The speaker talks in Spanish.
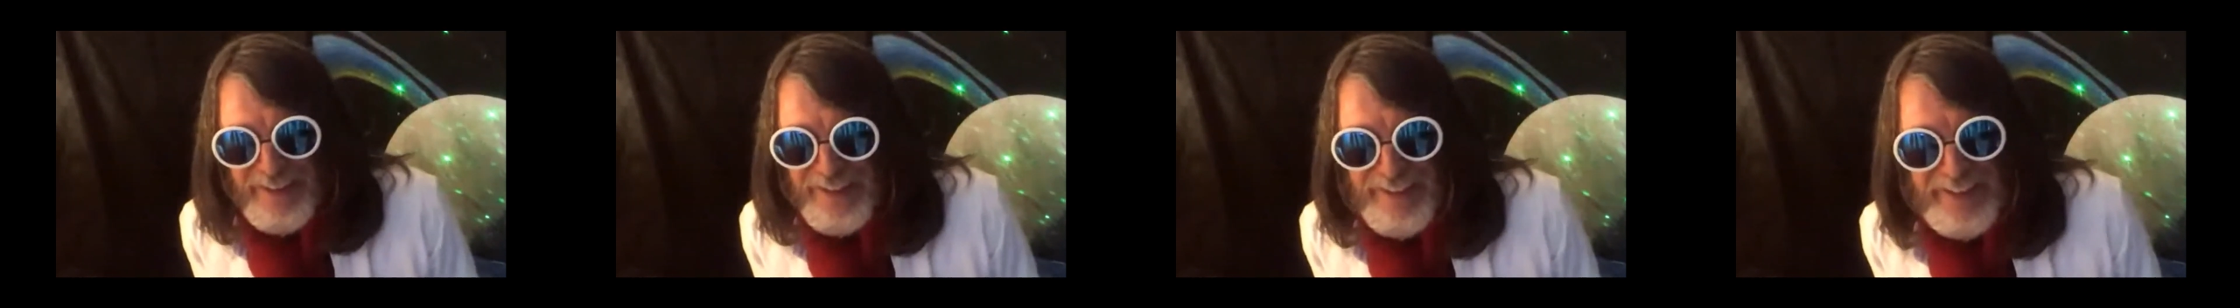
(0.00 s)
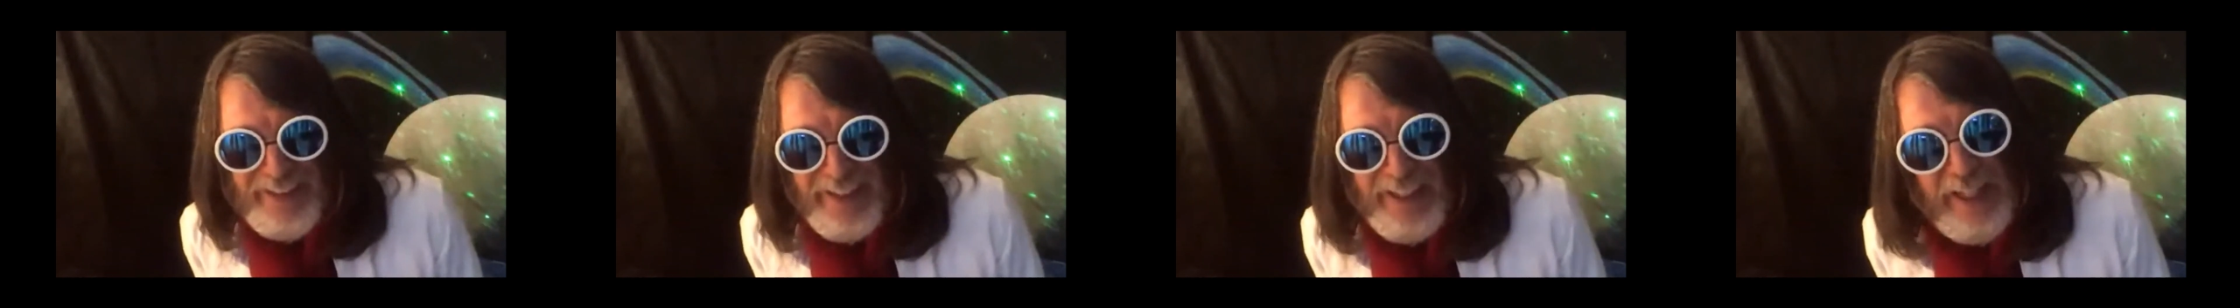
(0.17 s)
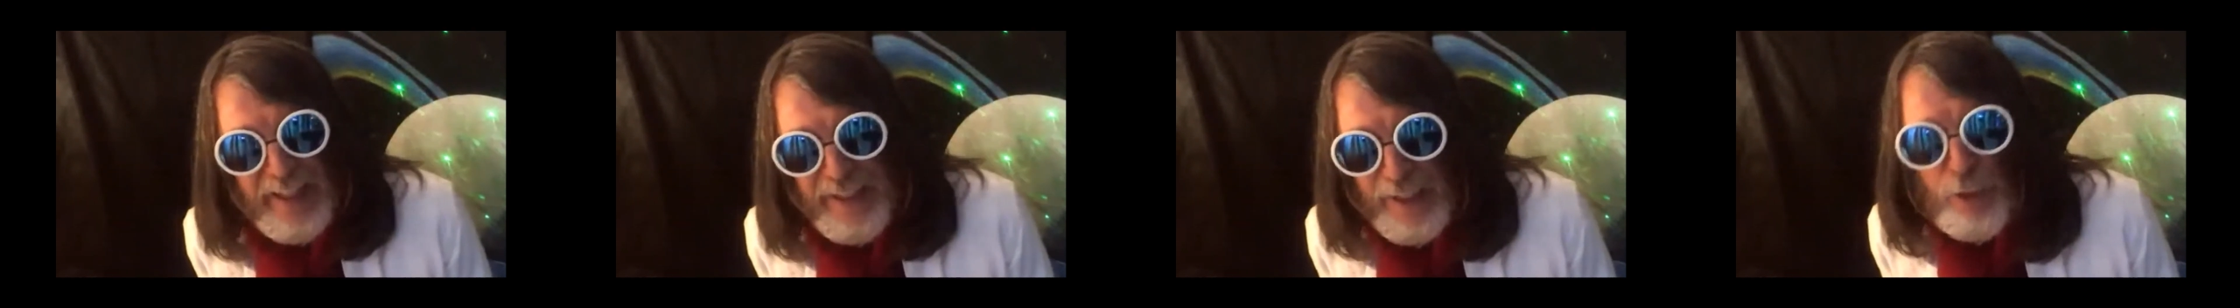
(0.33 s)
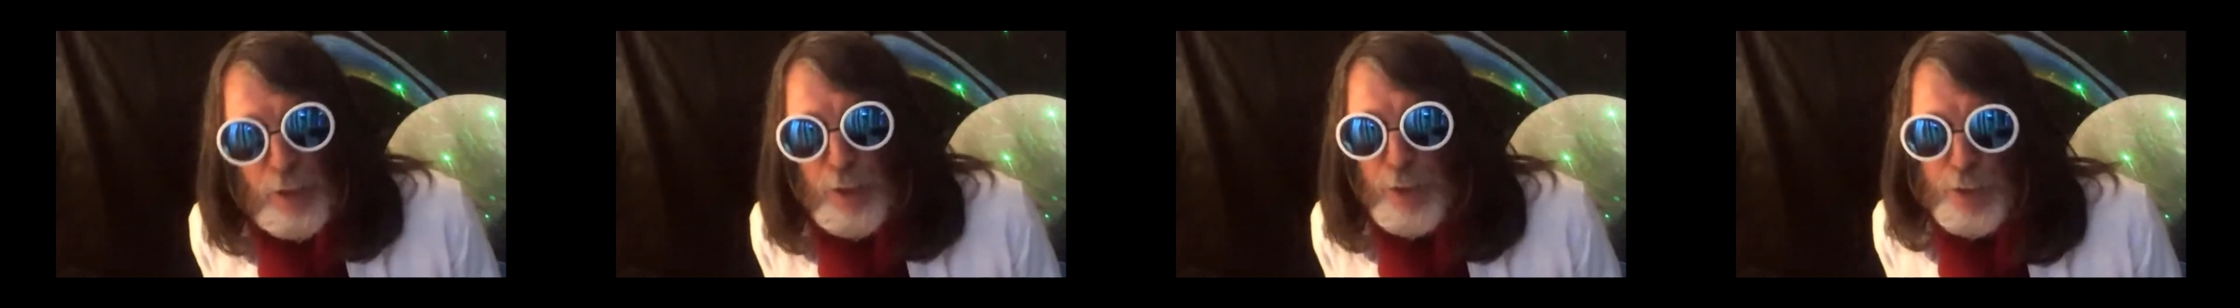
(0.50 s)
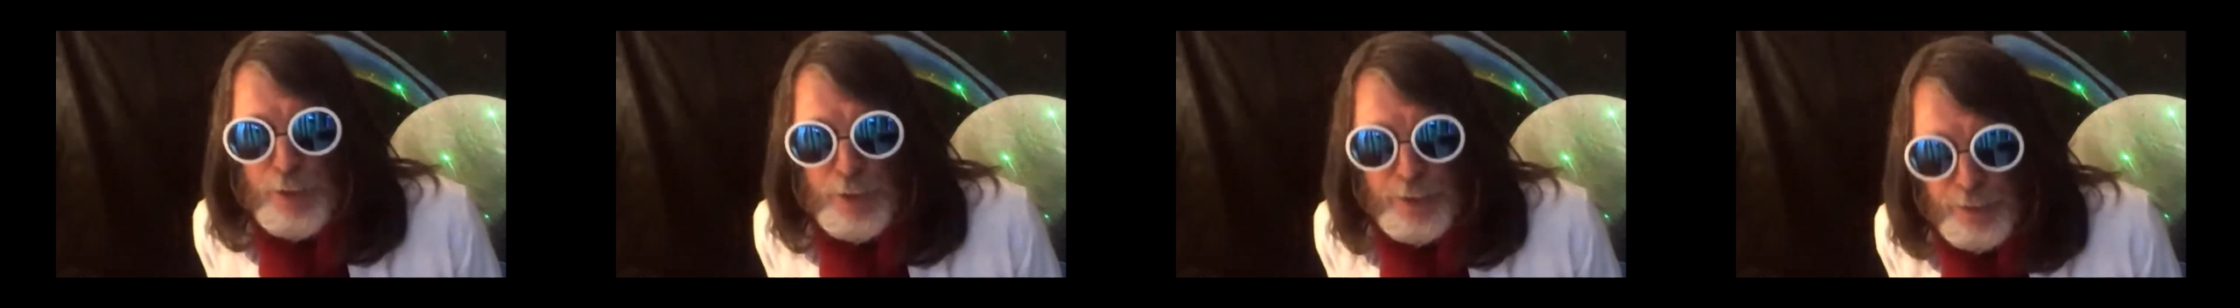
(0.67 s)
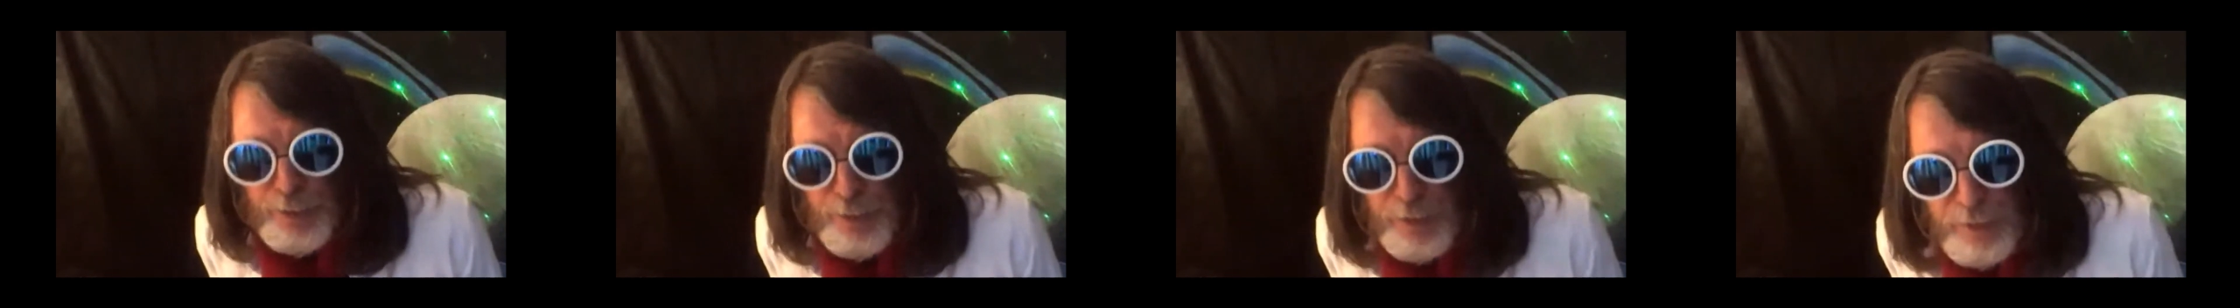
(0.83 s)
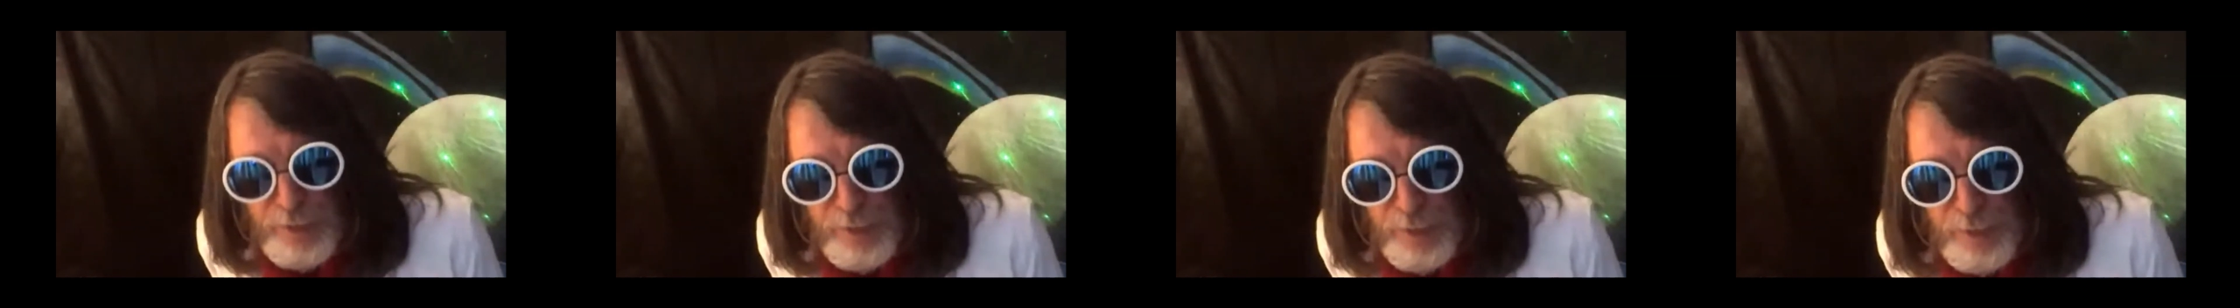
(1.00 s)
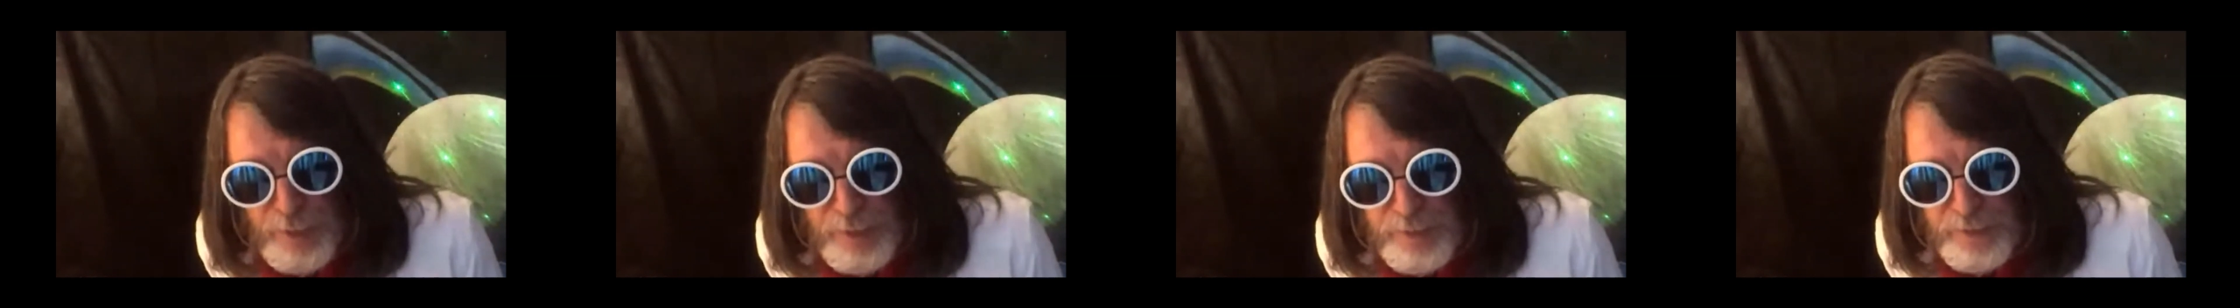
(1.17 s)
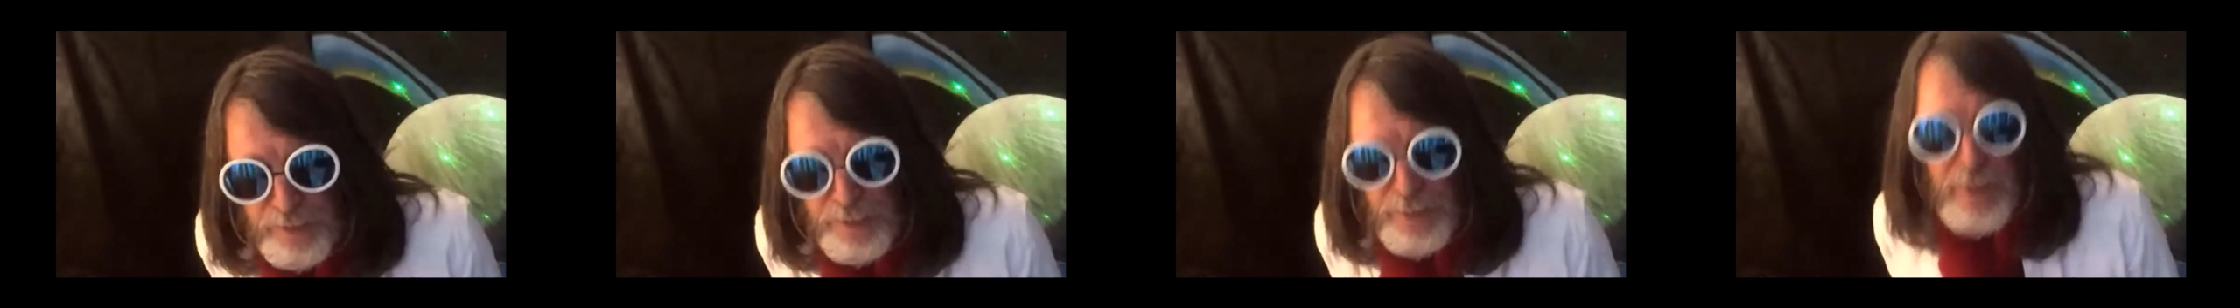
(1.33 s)
están aquí con
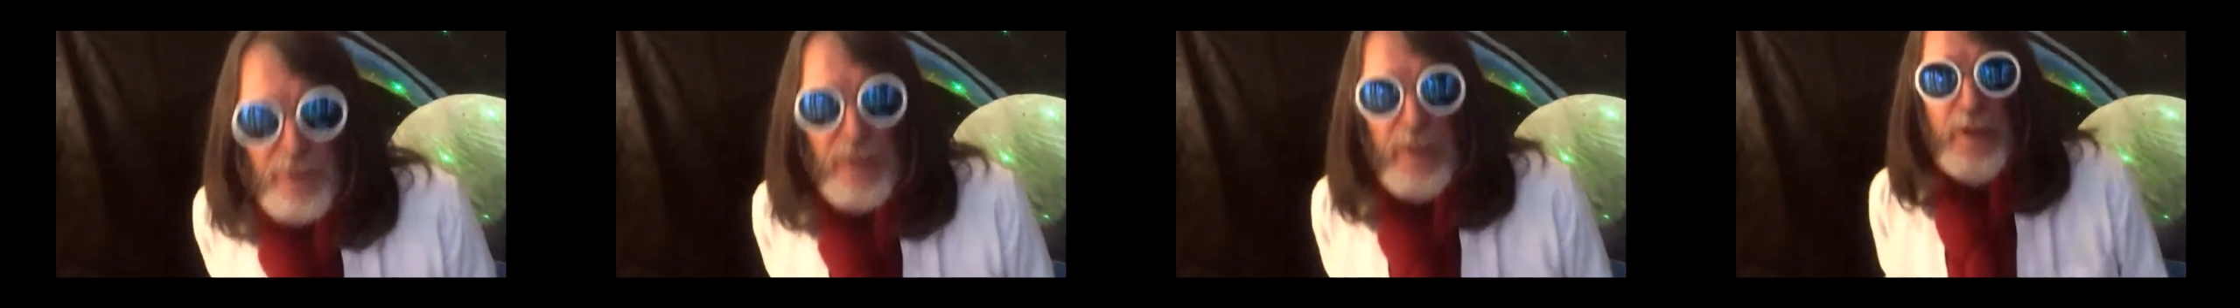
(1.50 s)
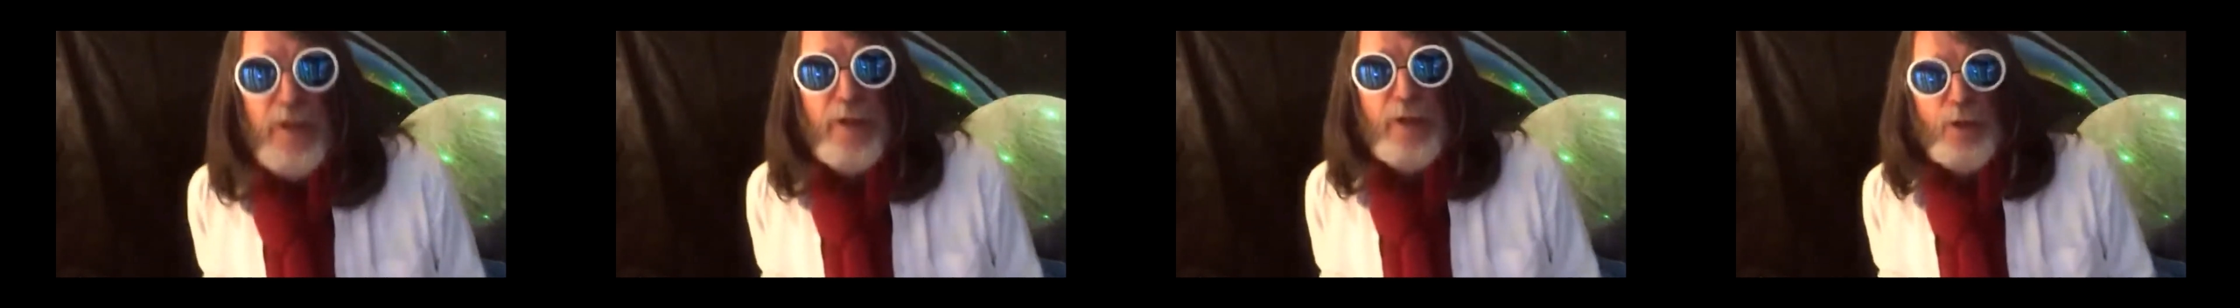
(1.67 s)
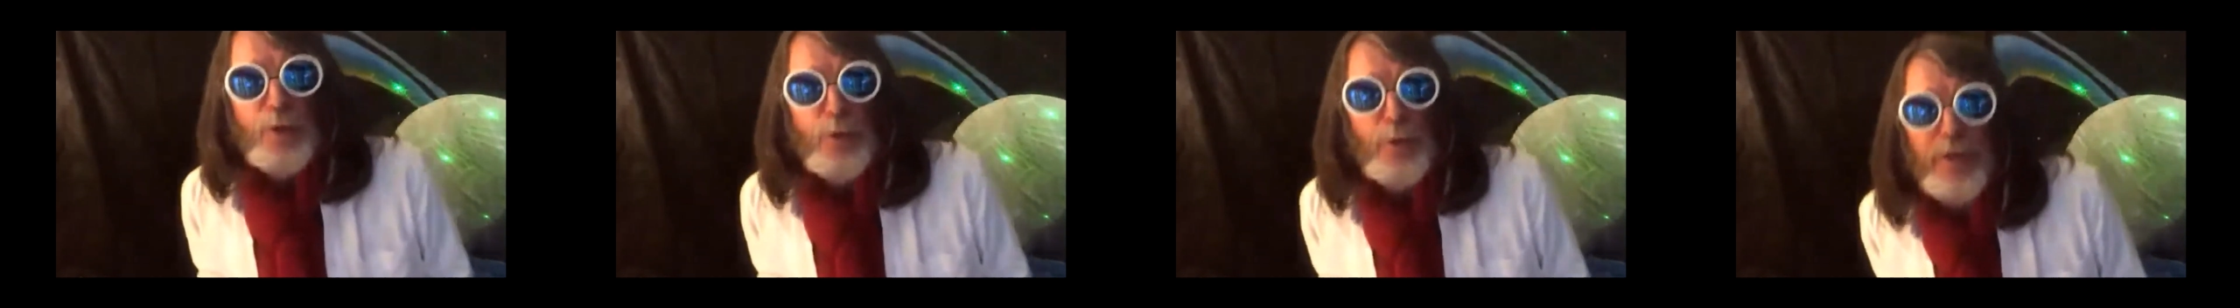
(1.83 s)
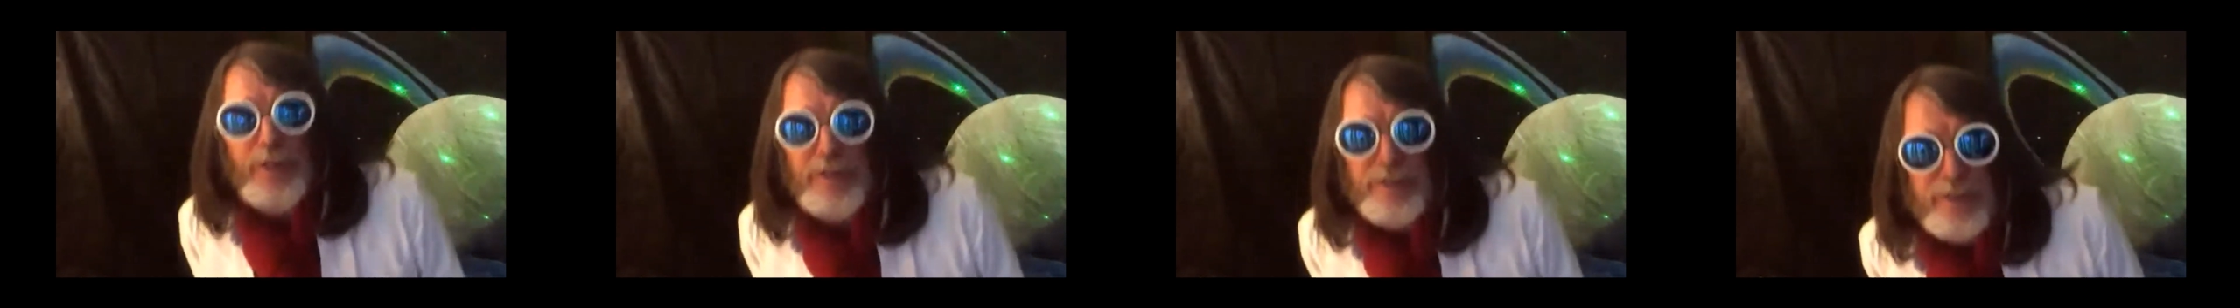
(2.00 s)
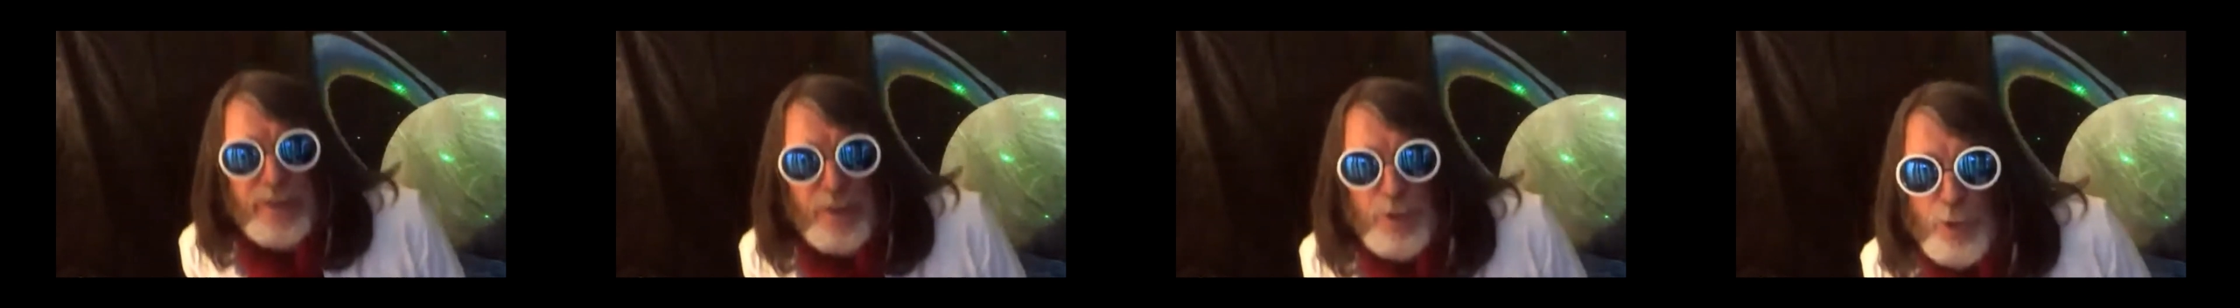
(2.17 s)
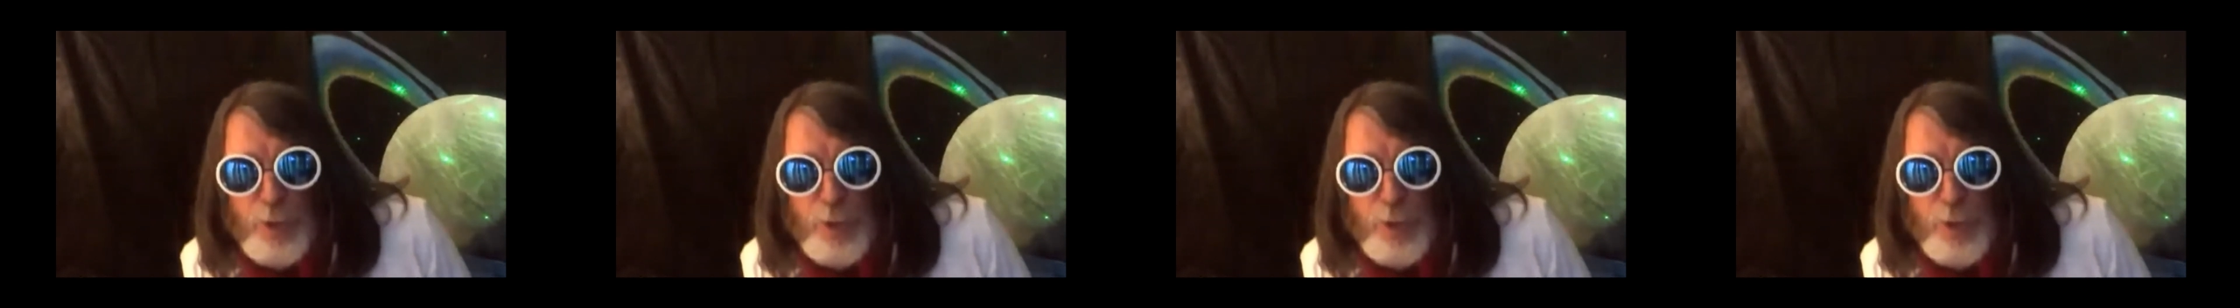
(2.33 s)
nosotros? Con este